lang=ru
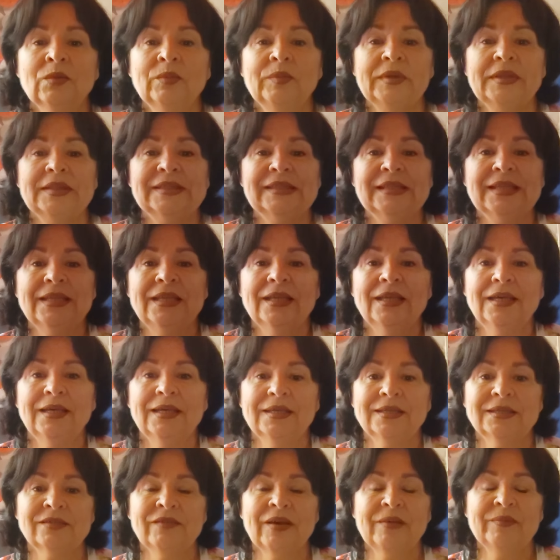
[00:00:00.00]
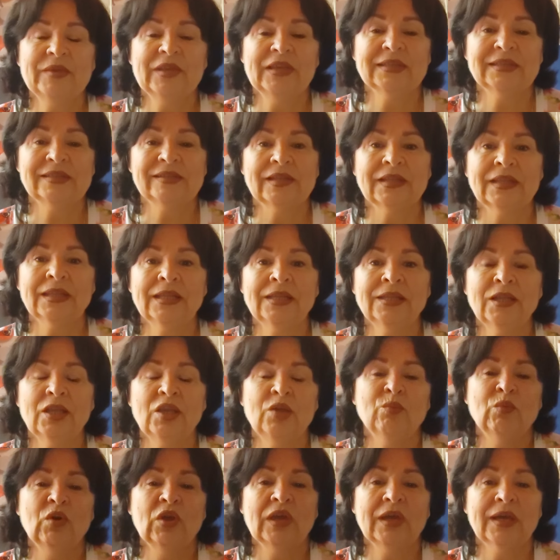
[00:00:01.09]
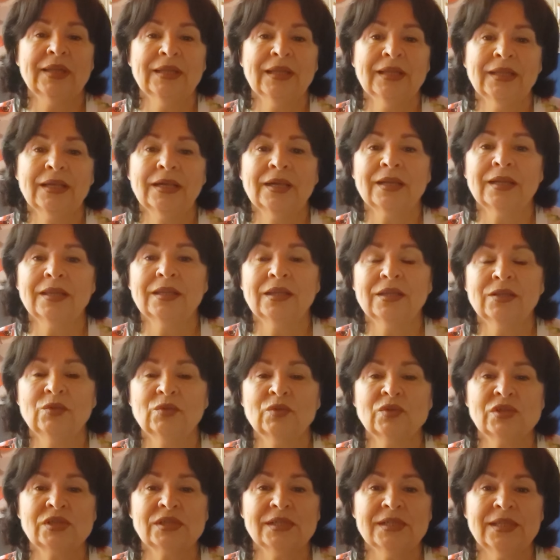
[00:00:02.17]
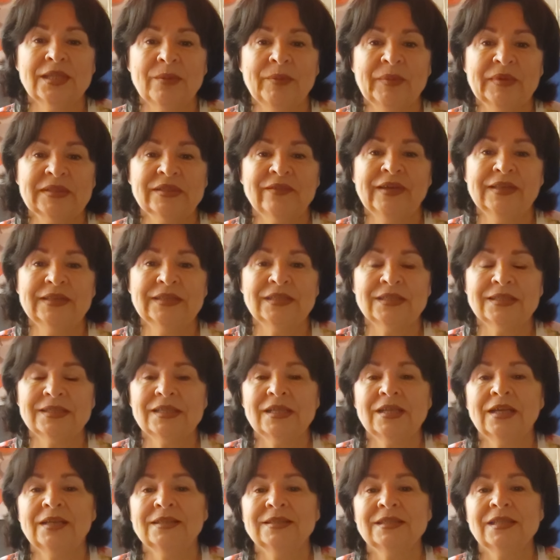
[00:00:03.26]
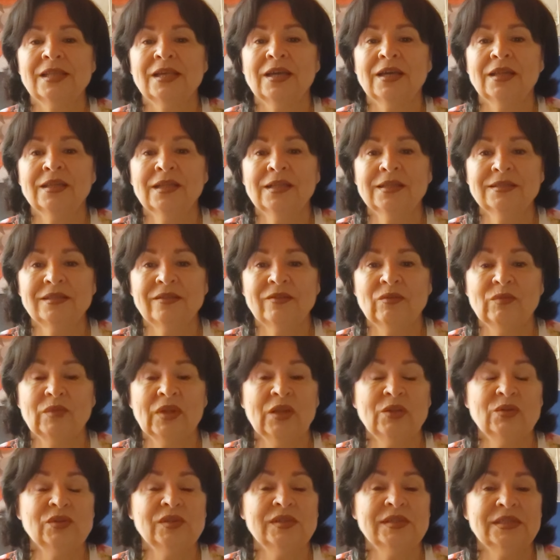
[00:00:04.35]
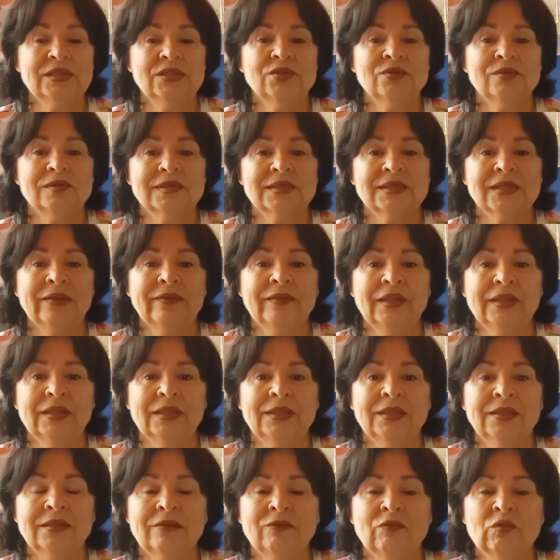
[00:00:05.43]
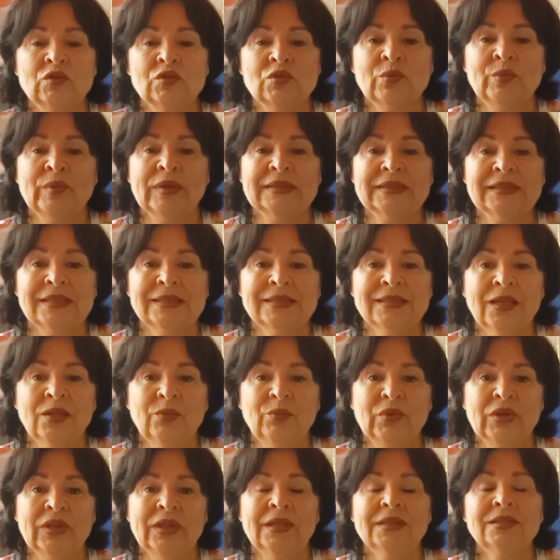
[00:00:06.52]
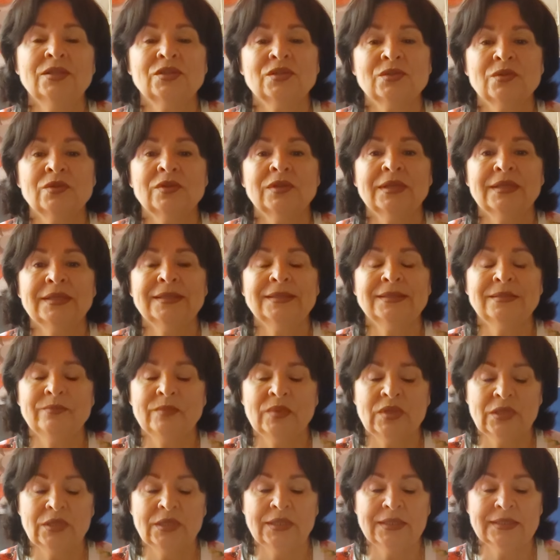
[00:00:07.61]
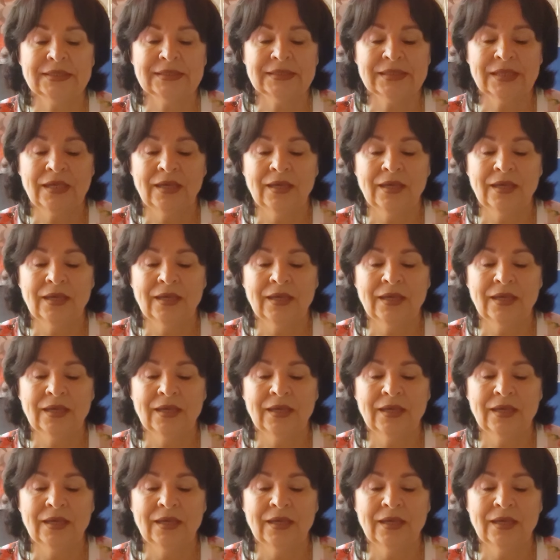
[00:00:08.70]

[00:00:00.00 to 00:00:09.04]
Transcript: Добрый день, с вами я Светлана и мой канал «Огранка души». Это познавательно-развлекательный канал, где я вам даю частичку совета для того, чтобы осознать, принять и что-то изменить.